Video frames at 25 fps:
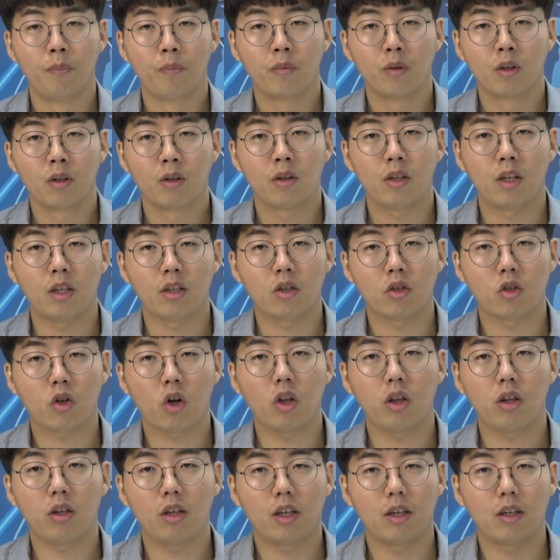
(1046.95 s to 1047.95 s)
근데 이제
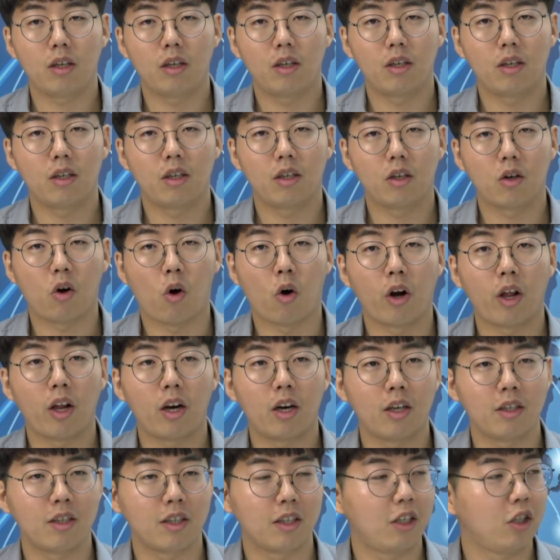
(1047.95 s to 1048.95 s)
첫
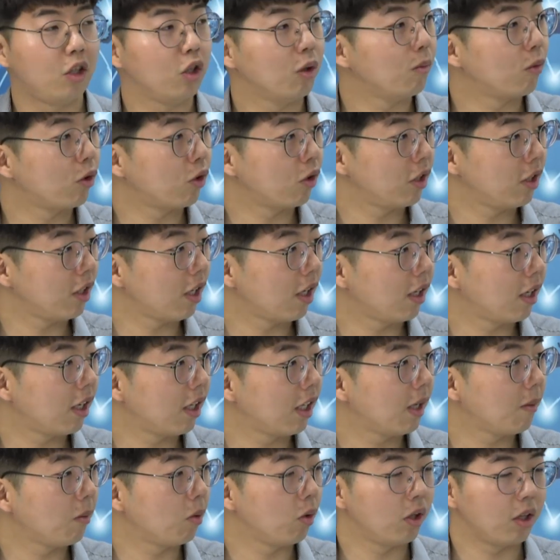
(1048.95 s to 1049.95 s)
거래를 이제 키움으로 시작을
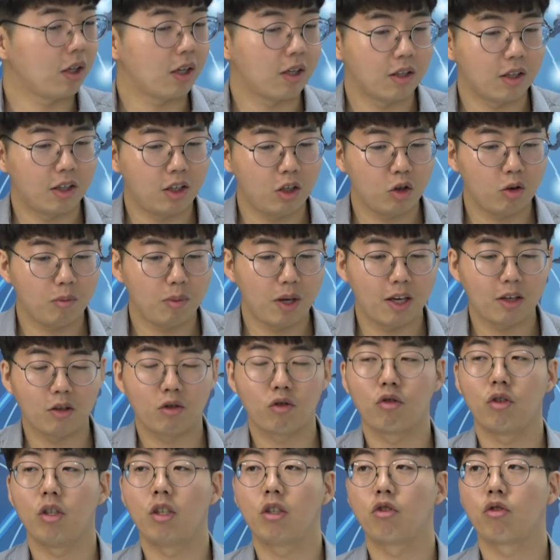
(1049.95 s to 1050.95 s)
하다 보니까 이제 키움에
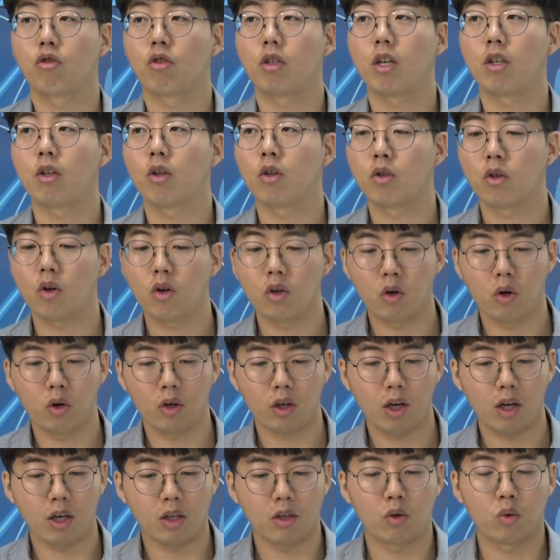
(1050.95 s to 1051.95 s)
익숙해져서
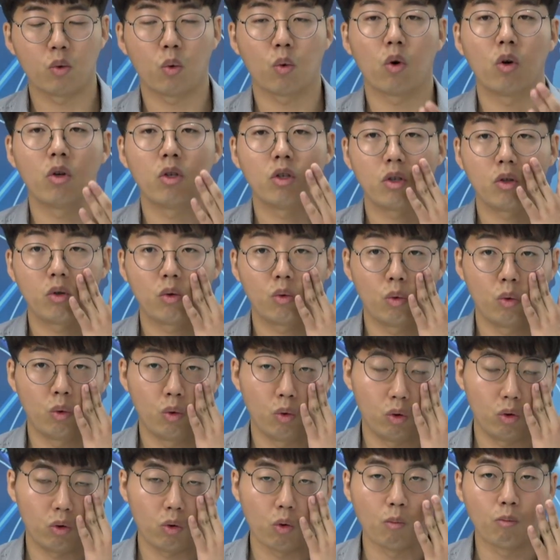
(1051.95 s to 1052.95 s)
여기에 이제
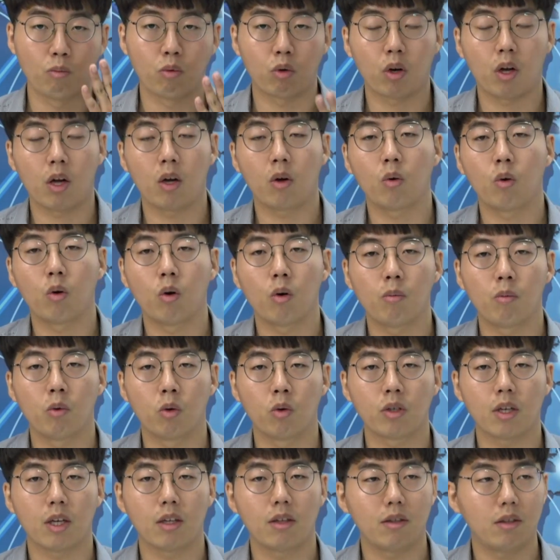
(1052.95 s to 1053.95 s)
조건식도 공부를 하고 뭐
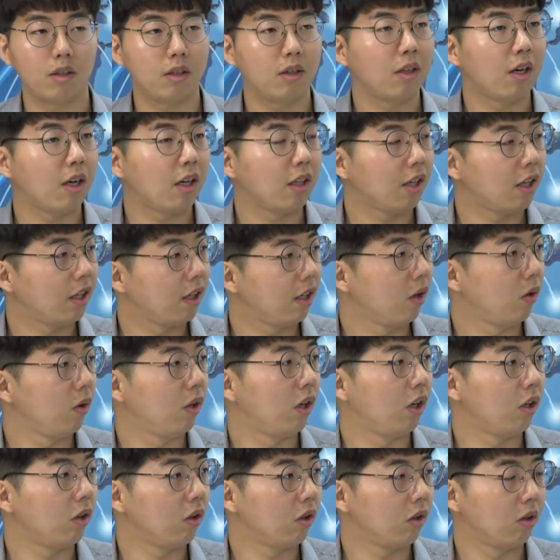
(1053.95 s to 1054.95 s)
차트에 대한 내용
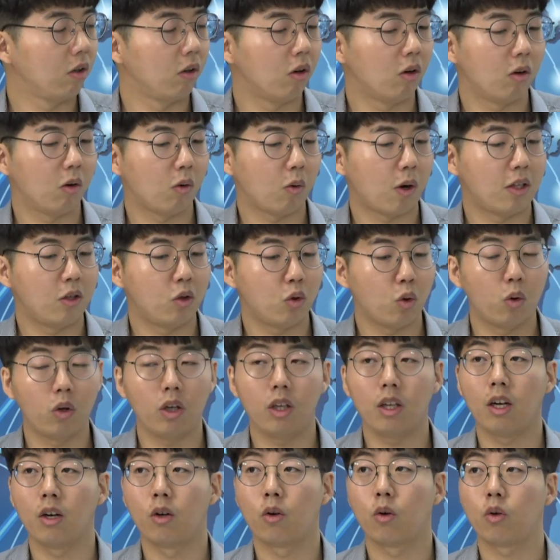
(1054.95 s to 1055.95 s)
이런 거
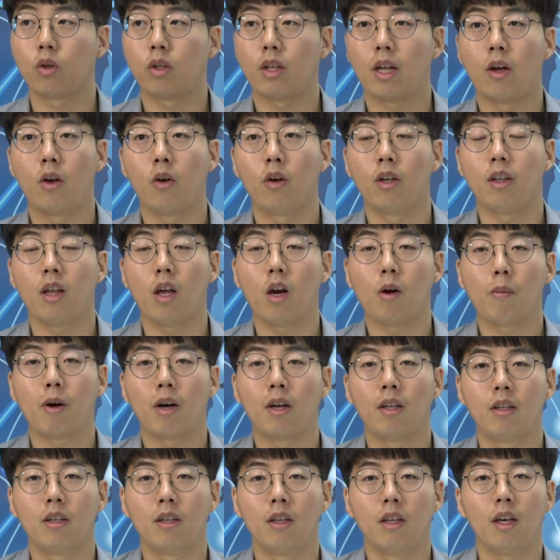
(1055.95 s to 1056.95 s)
관종이나 이런 것도 다 여기
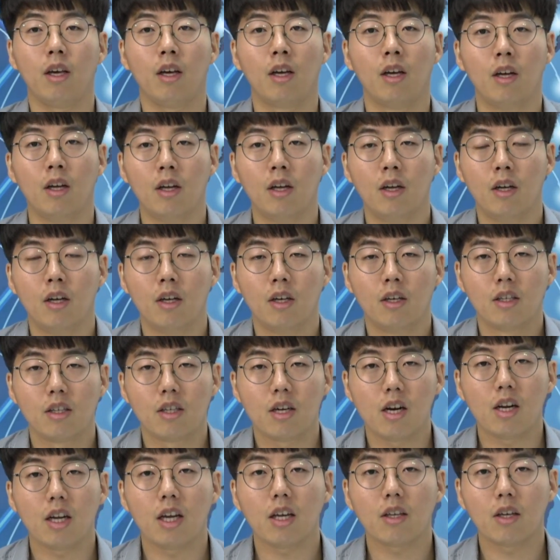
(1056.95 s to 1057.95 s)
때려박았는데
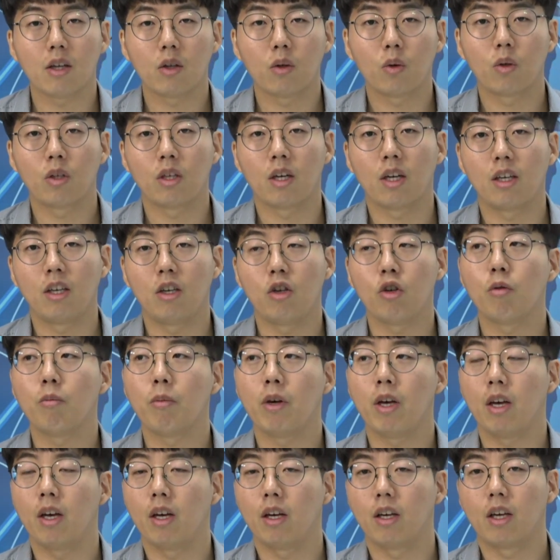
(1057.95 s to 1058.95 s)
실계좌도 제
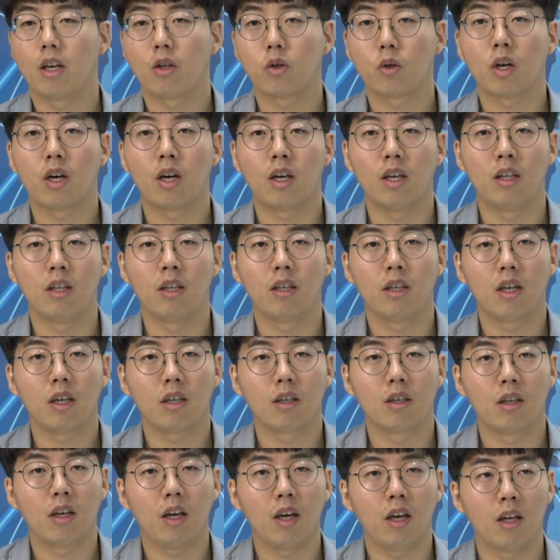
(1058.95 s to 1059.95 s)
키움에 계좌가 있는데
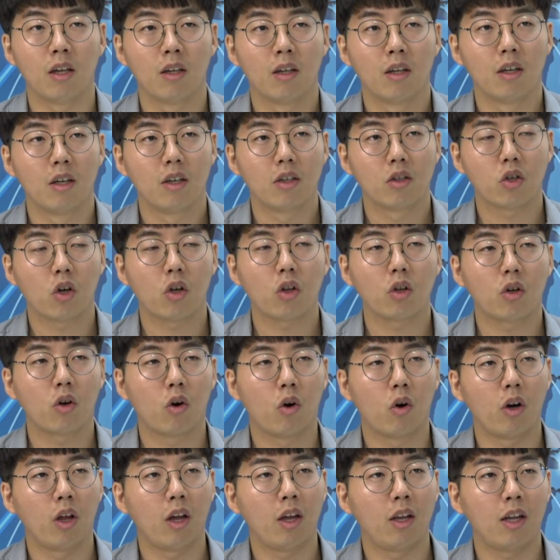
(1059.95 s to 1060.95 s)
그게 첫
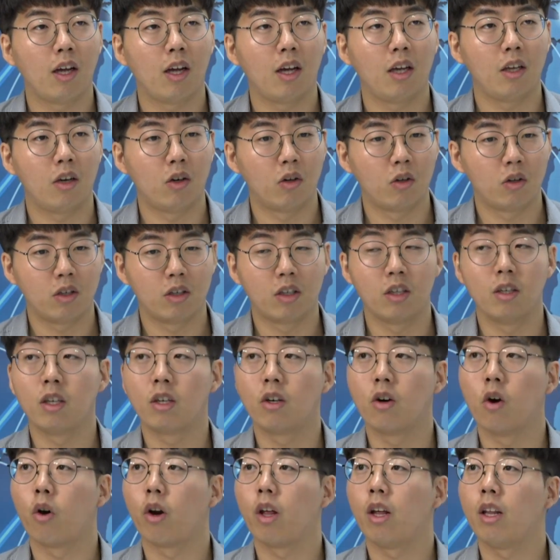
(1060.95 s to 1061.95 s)
거래나 이런
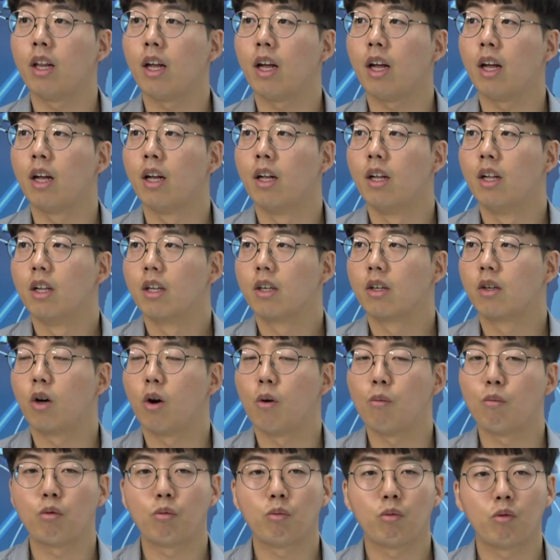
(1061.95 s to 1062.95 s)

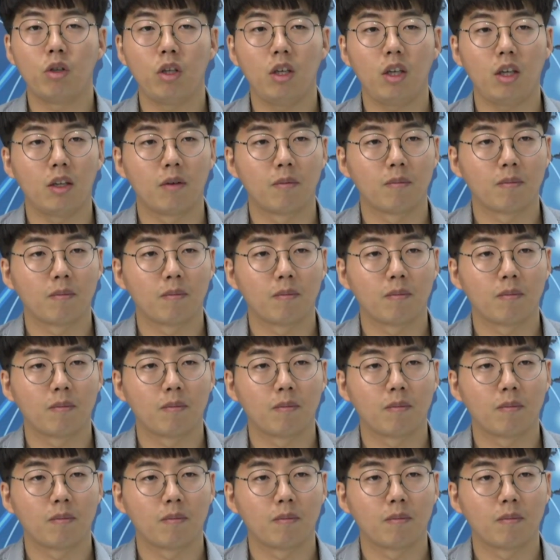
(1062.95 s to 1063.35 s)
그런 부분이